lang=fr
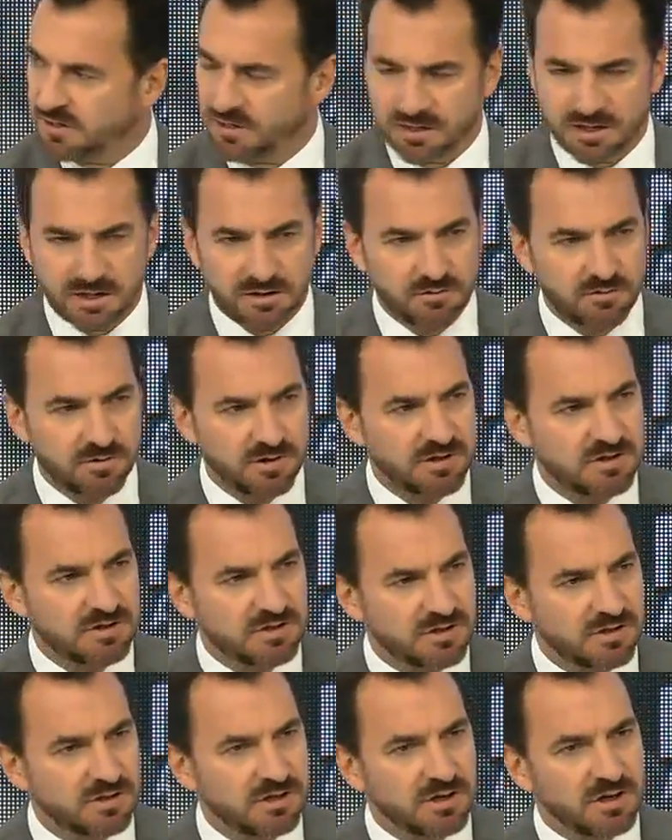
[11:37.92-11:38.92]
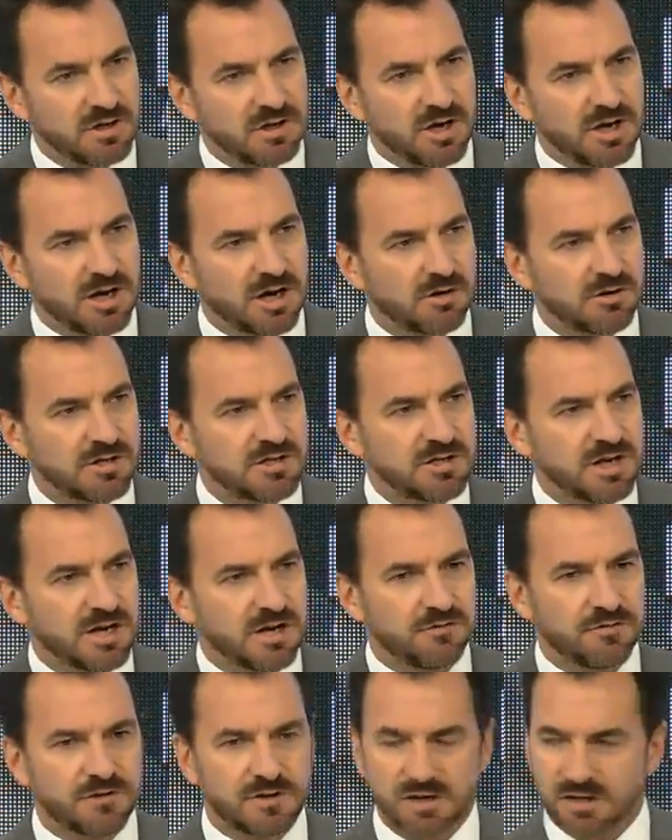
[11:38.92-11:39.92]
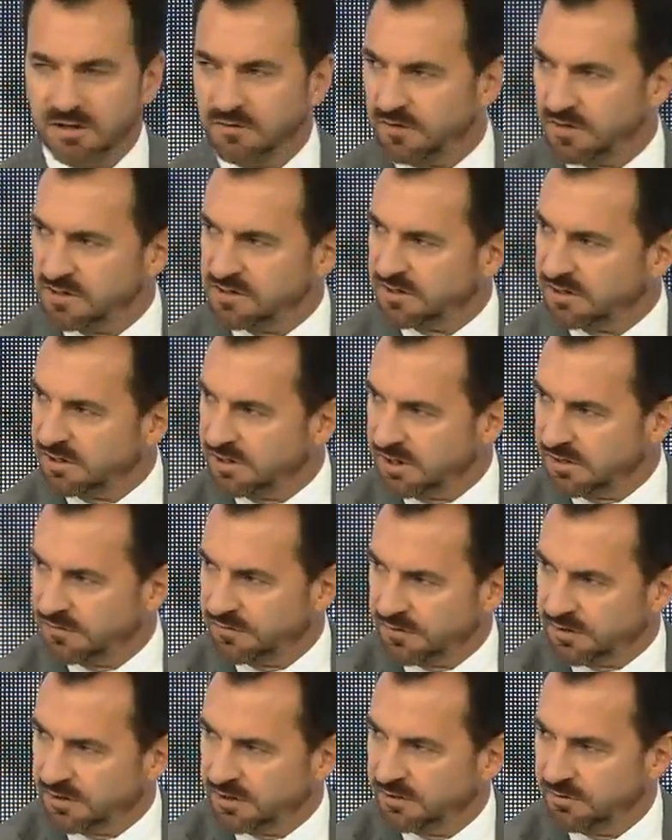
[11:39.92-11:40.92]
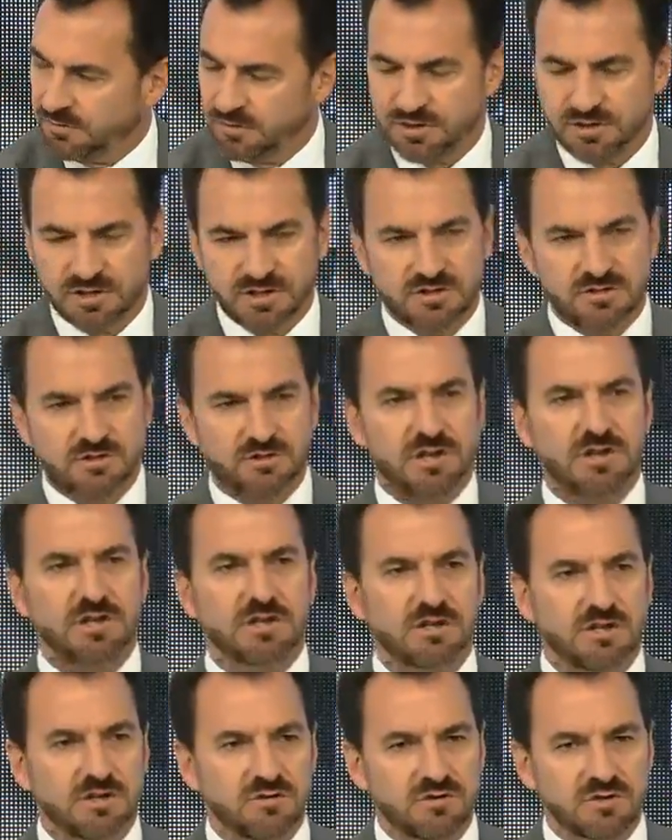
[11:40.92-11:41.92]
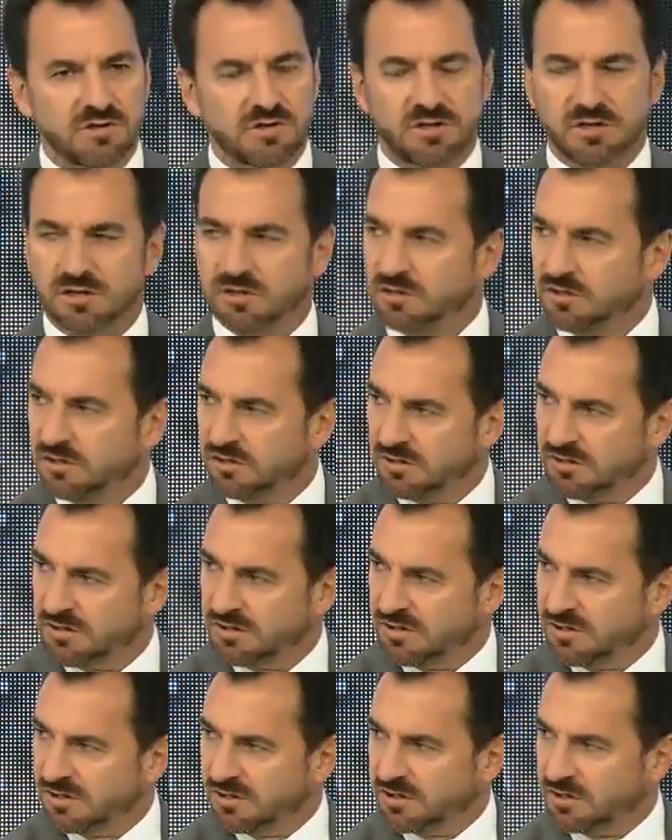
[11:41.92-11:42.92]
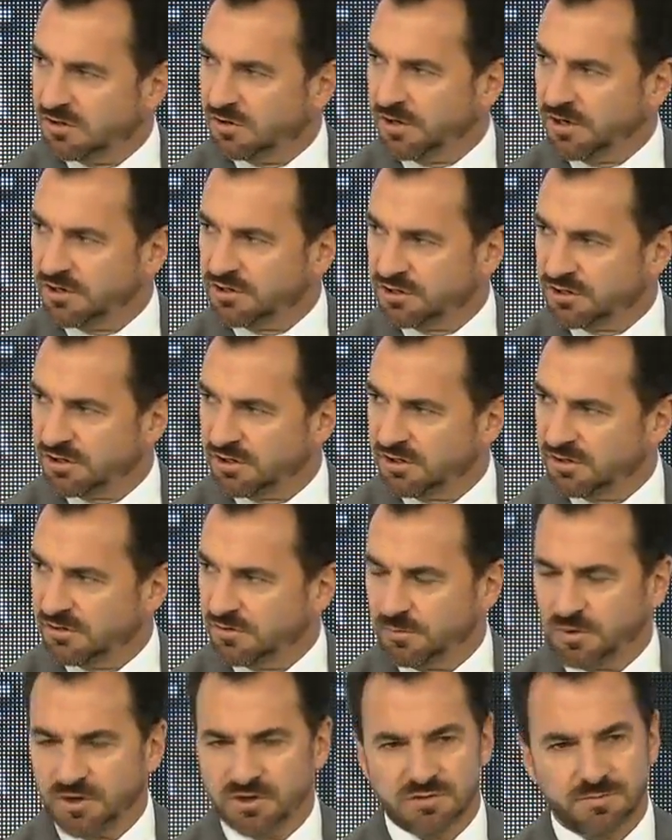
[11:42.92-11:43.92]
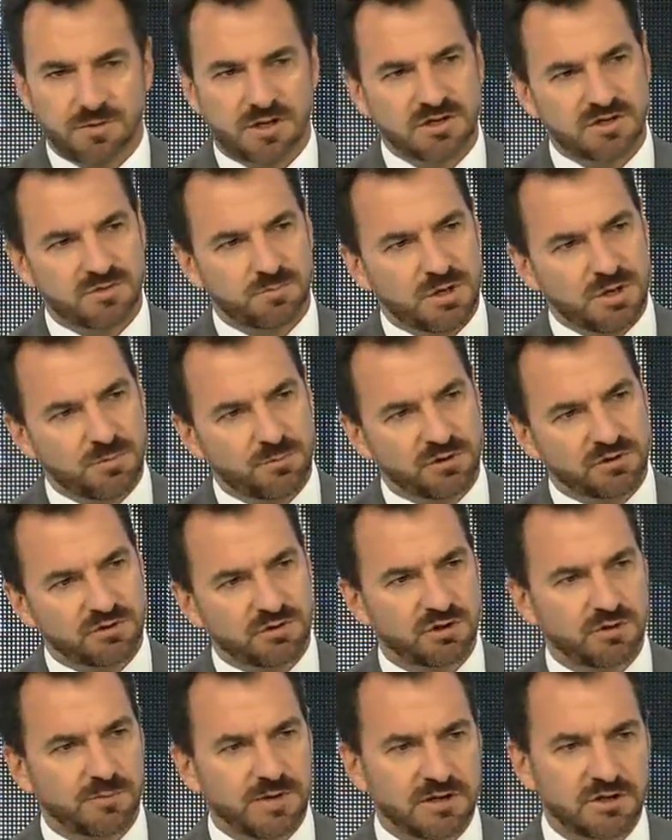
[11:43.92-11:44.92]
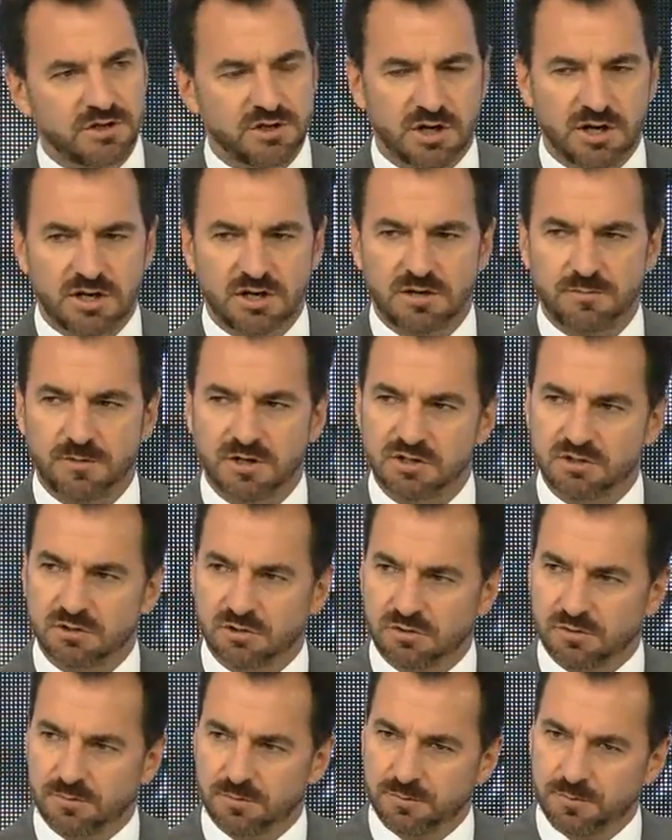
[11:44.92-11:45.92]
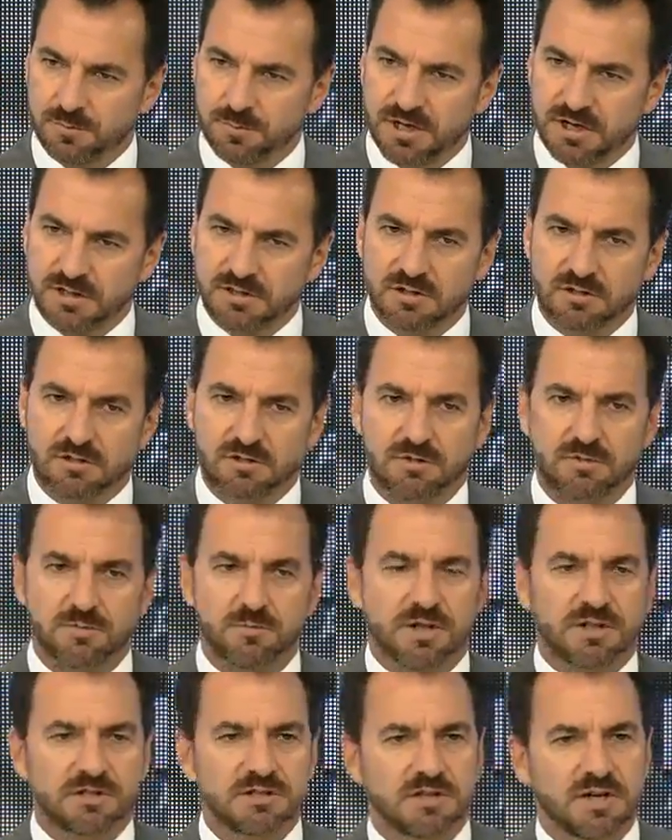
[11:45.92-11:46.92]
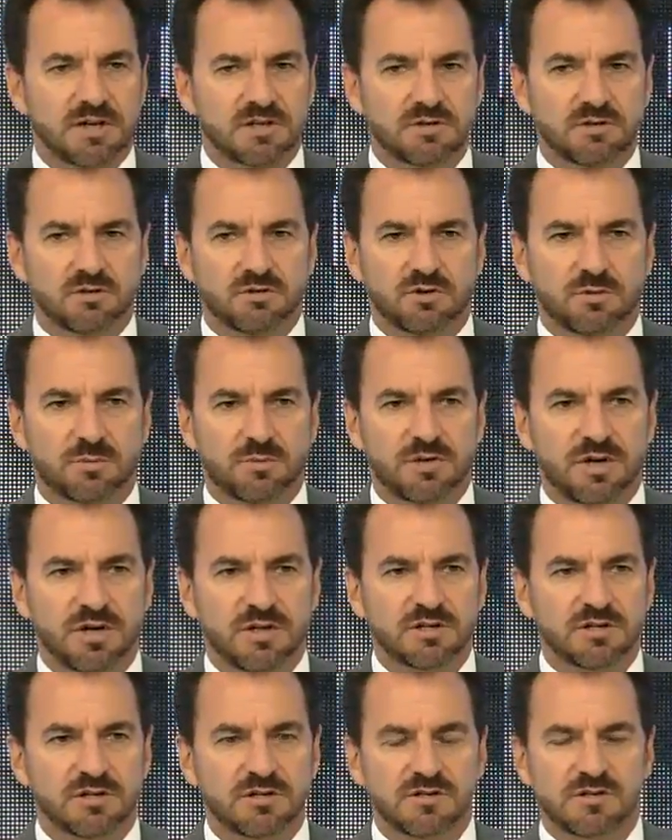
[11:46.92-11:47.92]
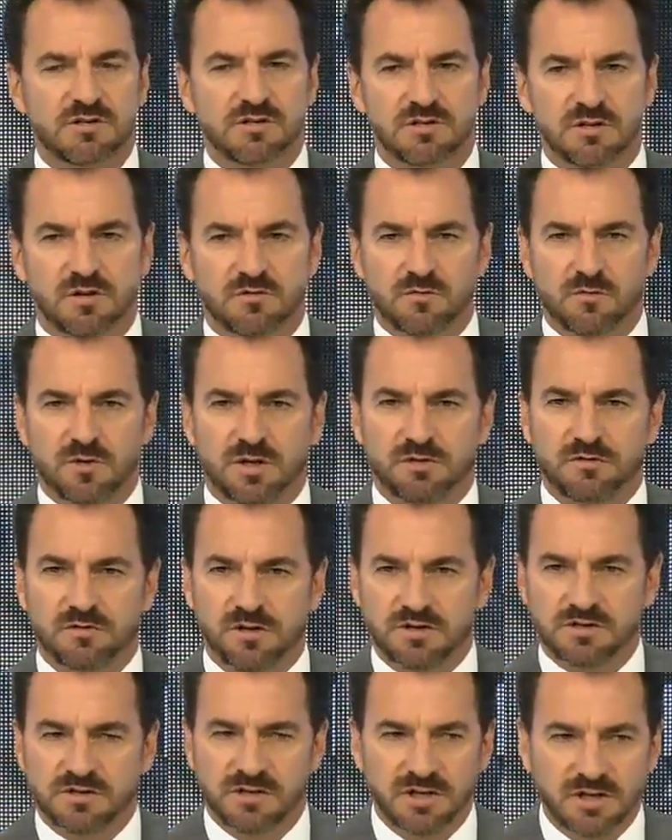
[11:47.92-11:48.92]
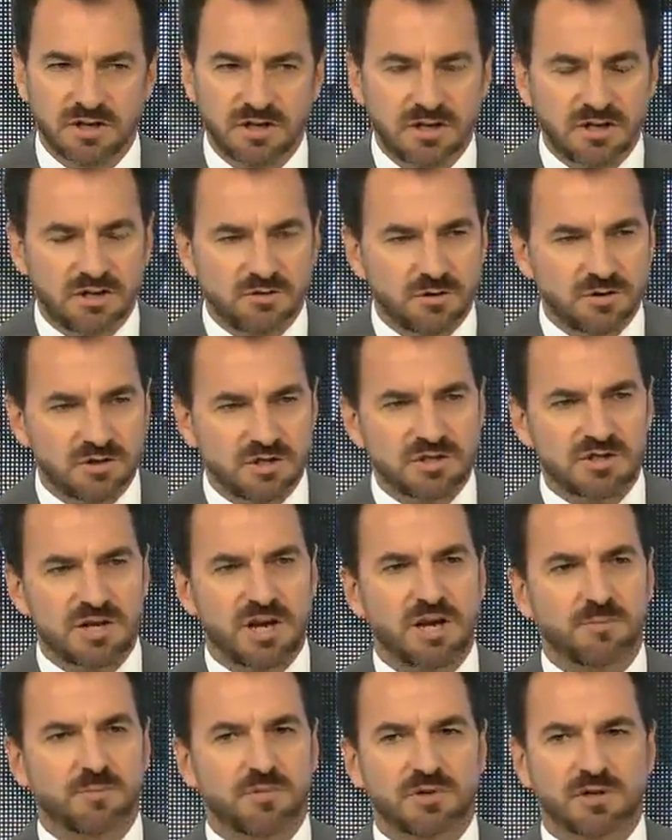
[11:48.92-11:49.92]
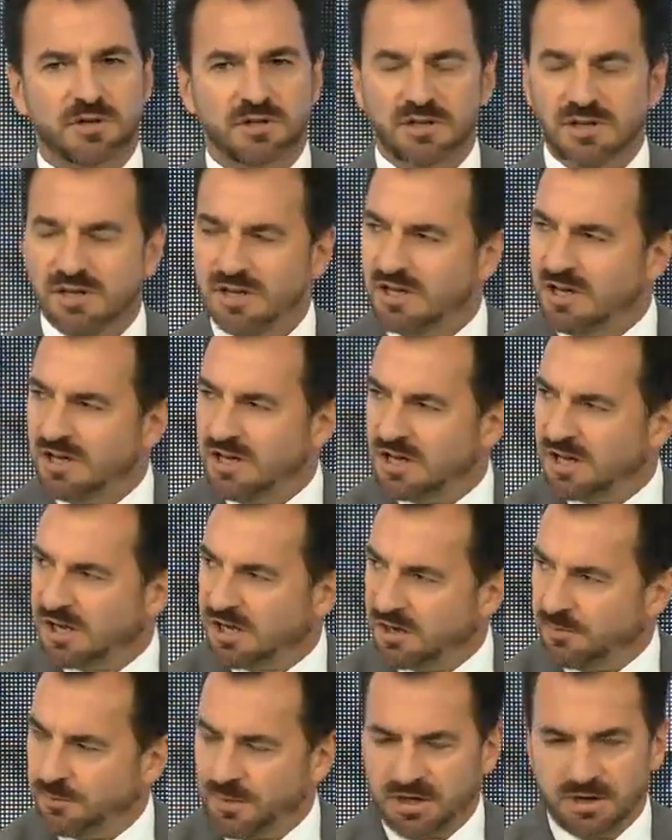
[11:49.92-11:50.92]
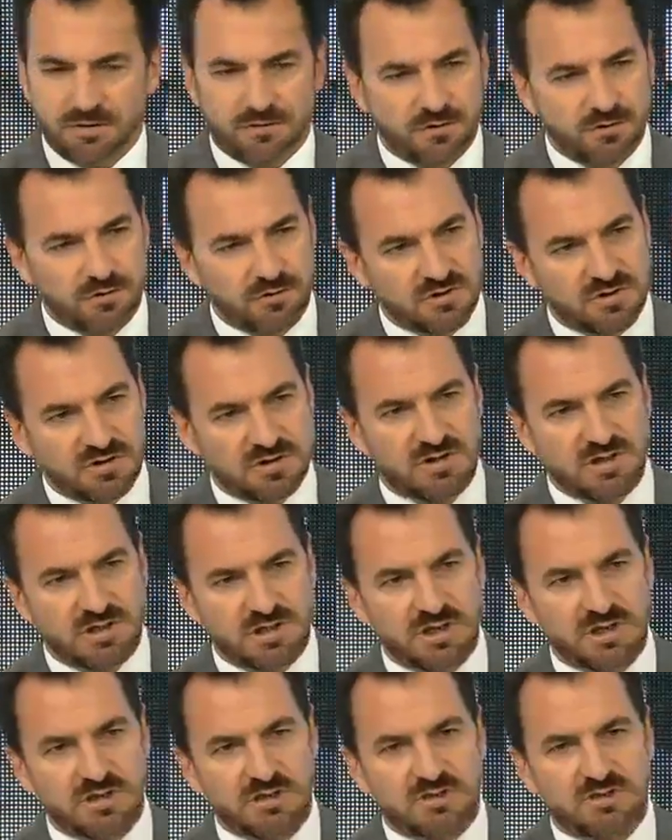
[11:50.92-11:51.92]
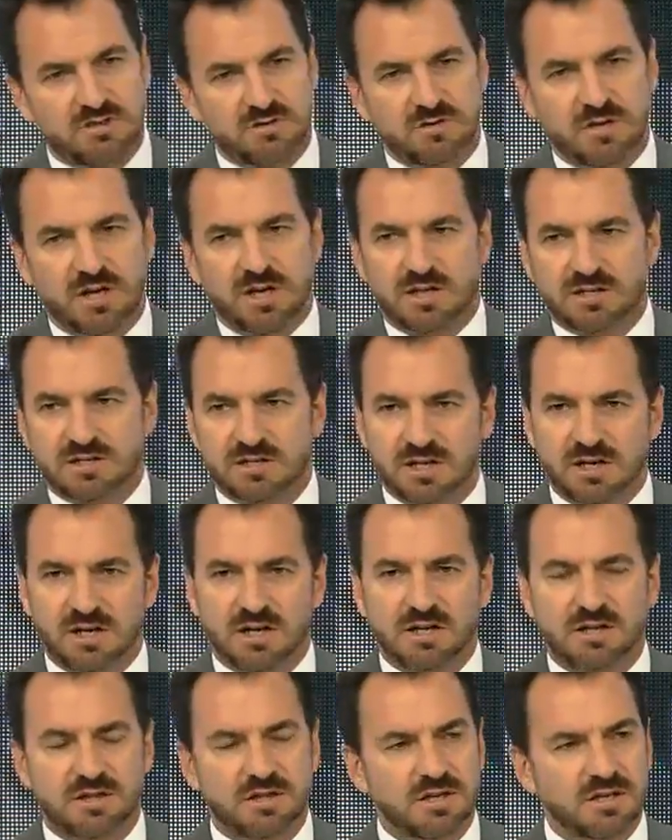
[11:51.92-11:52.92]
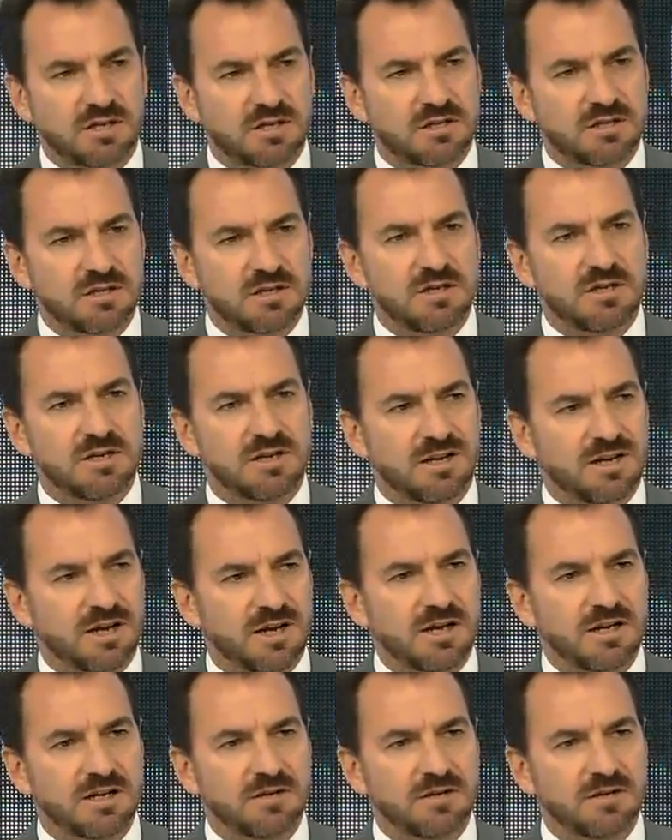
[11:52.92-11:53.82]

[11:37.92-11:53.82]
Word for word: parmi les membres de ce panel. Alors, la première question donc, euh, que vous me posez, en, gros, c'est de voir euh, un petit peu comment, quelles sont les meilleures conditions pour investir en Afrique. Il y a beaucoup de gens qui se concentrent sur l'Asie ou ailleurs, alors que